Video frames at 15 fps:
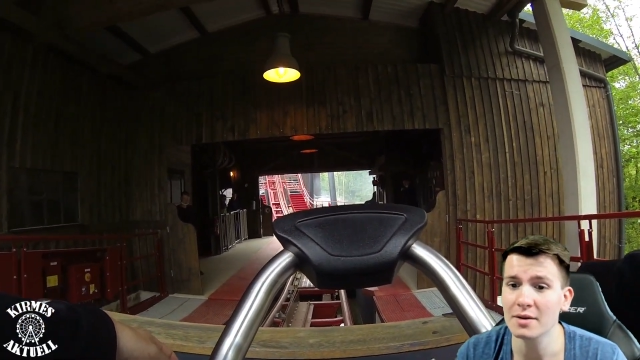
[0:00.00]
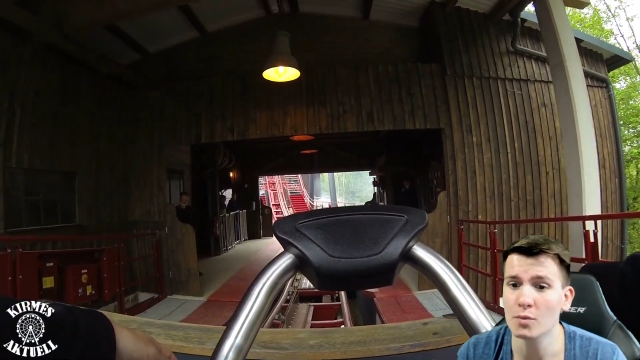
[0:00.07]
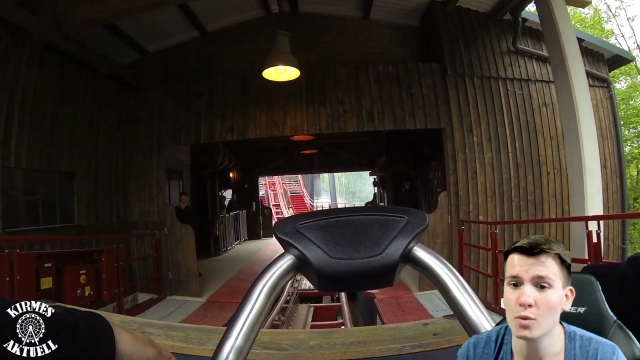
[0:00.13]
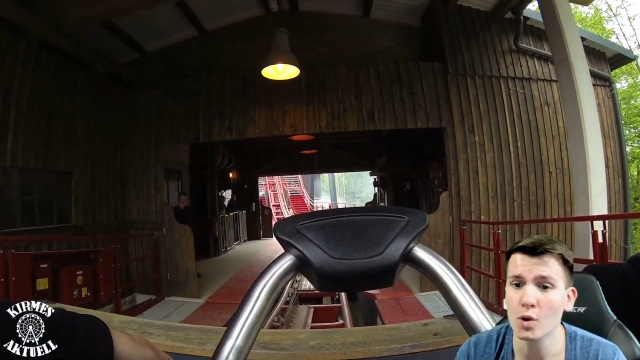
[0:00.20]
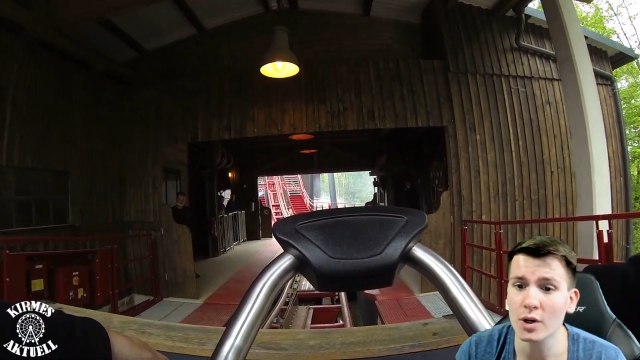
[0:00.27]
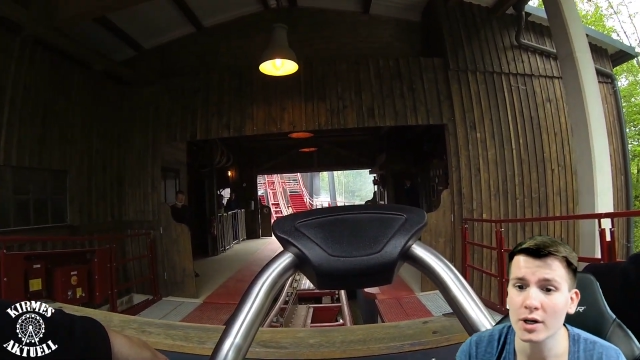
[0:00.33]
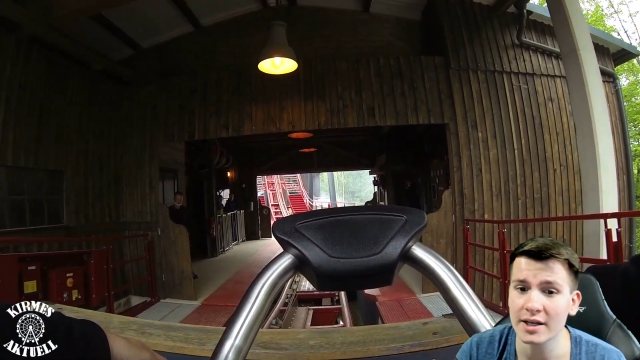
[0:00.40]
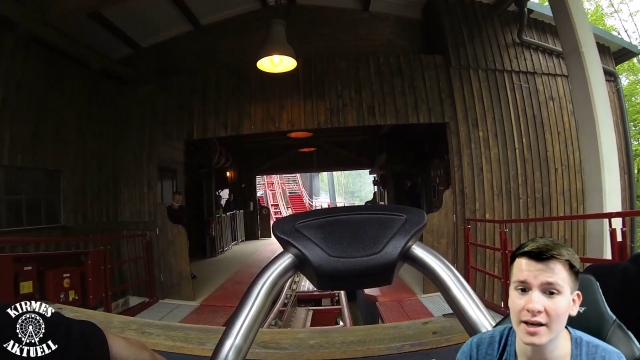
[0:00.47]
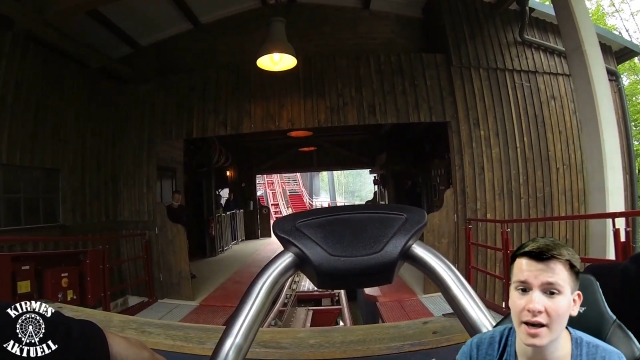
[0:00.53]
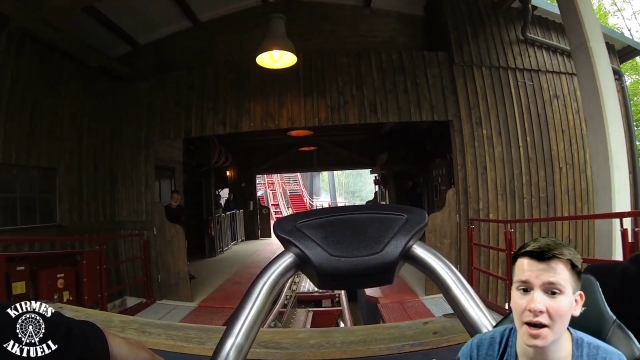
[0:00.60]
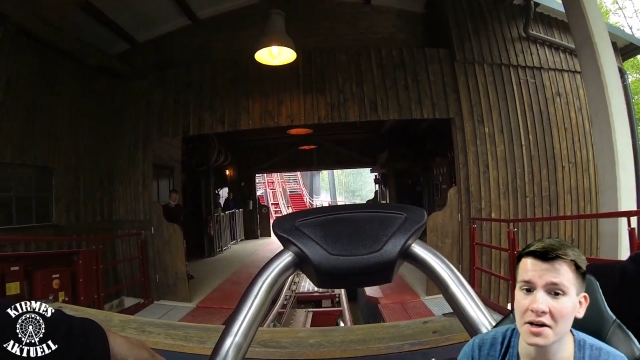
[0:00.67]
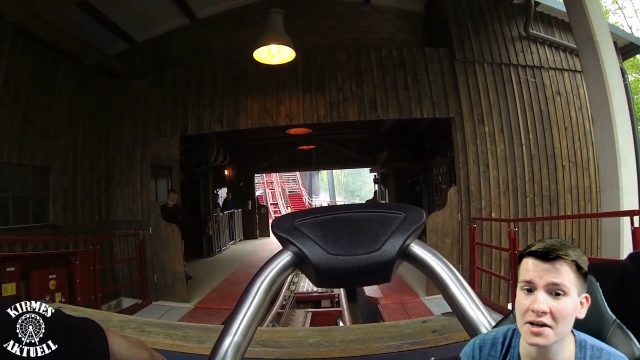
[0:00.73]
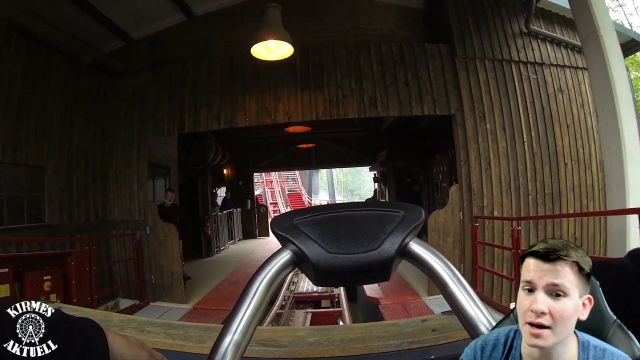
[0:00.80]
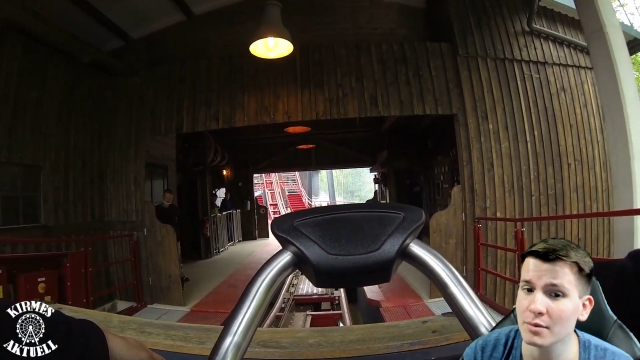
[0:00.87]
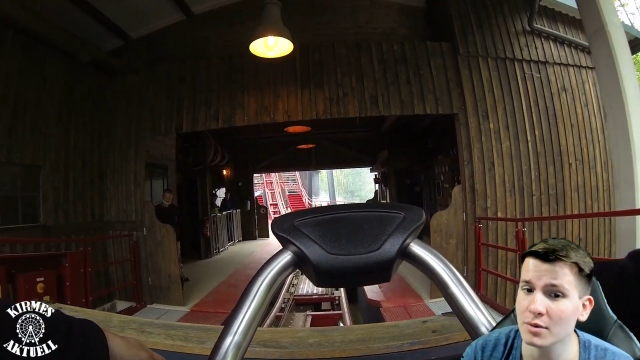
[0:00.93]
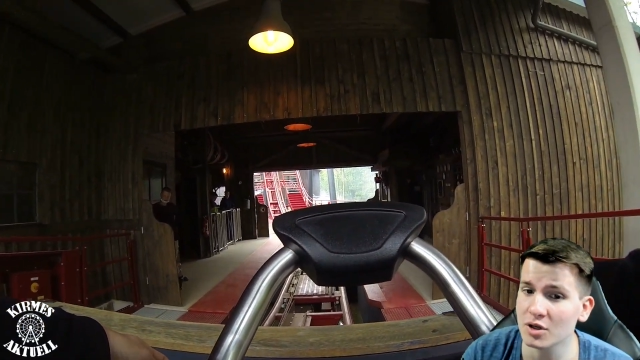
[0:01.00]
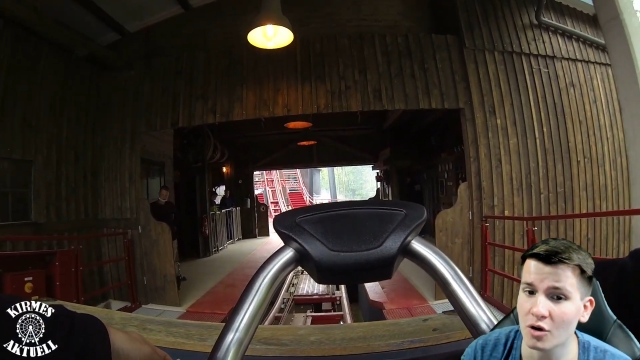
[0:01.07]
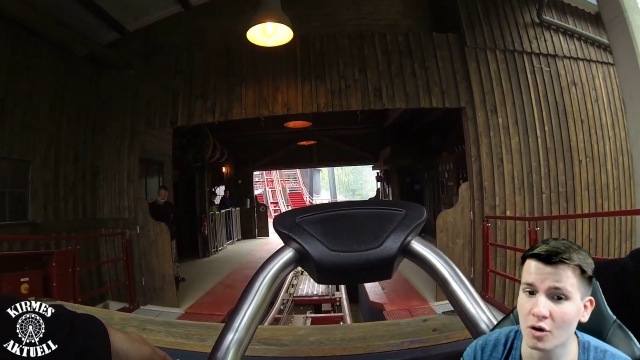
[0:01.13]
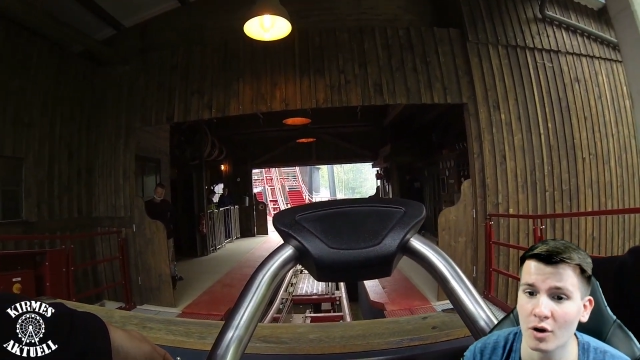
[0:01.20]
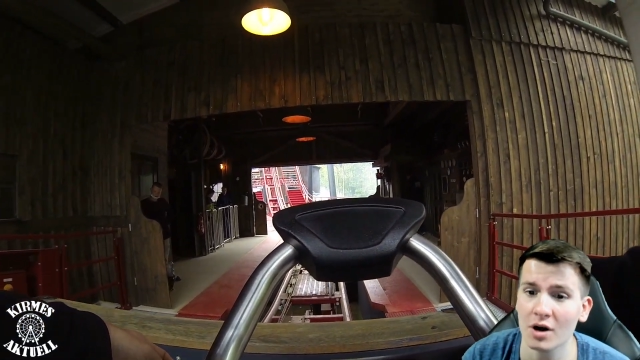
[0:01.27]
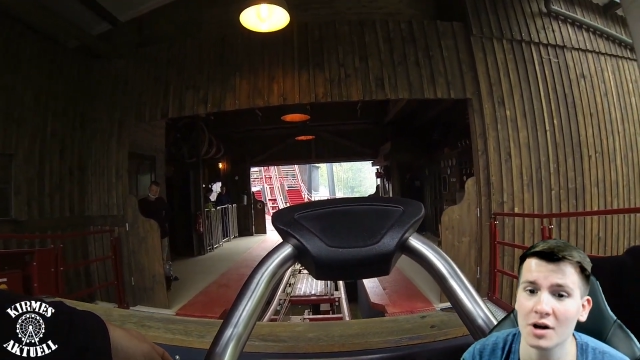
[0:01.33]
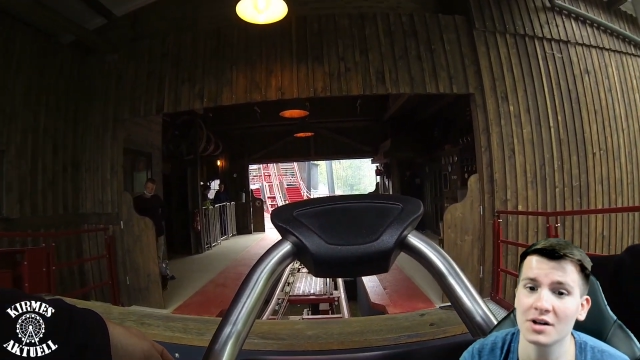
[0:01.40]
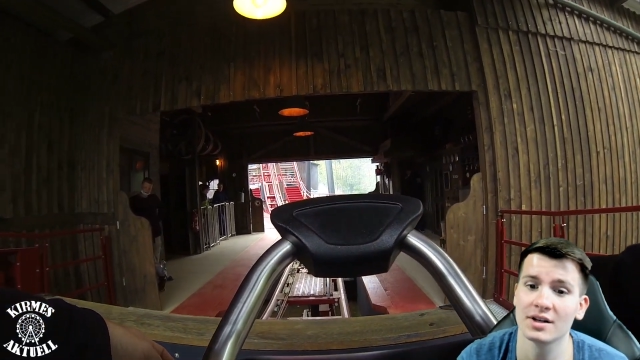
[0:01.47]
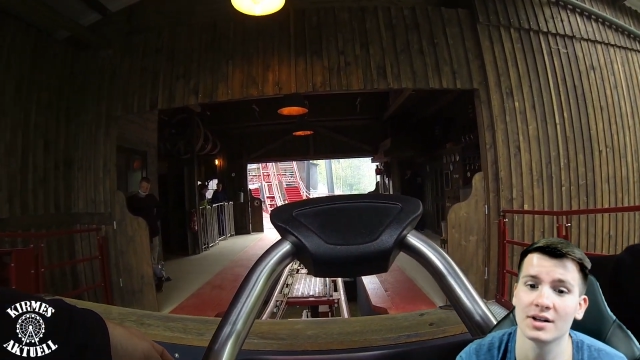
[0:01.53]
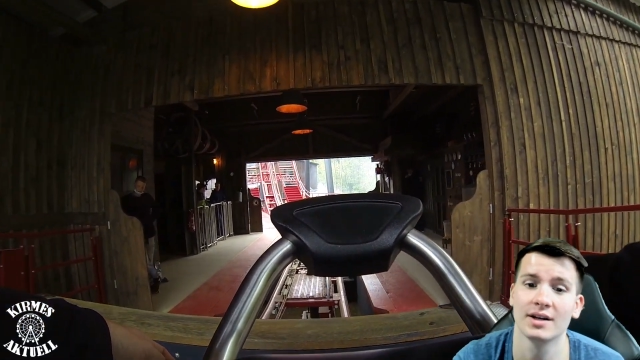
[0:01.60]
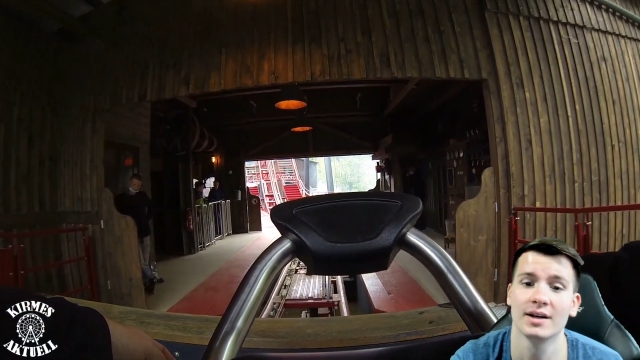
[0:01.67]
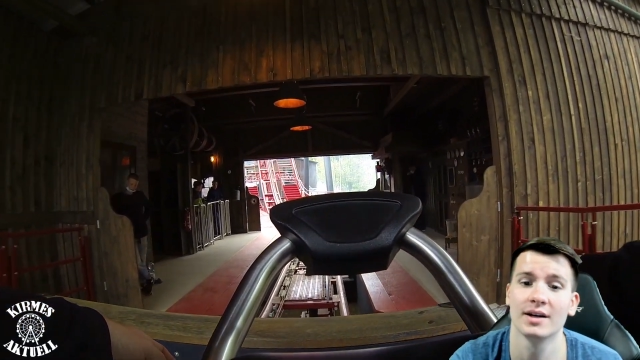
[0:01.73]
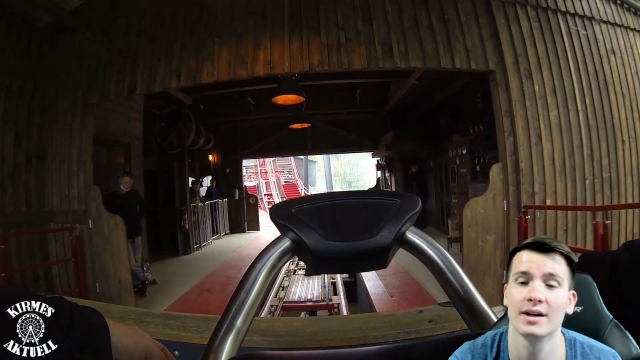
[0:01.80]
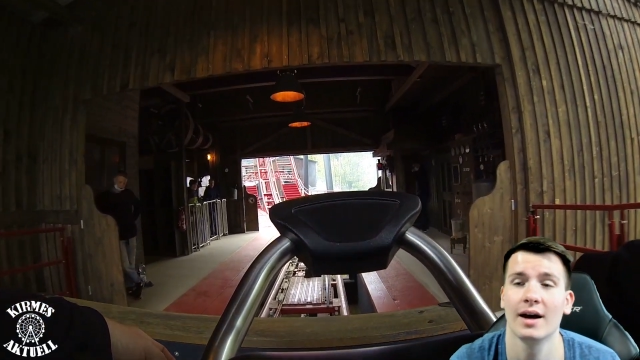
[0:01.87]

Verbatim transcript: Möglichkeit, habe ich gehört, äh,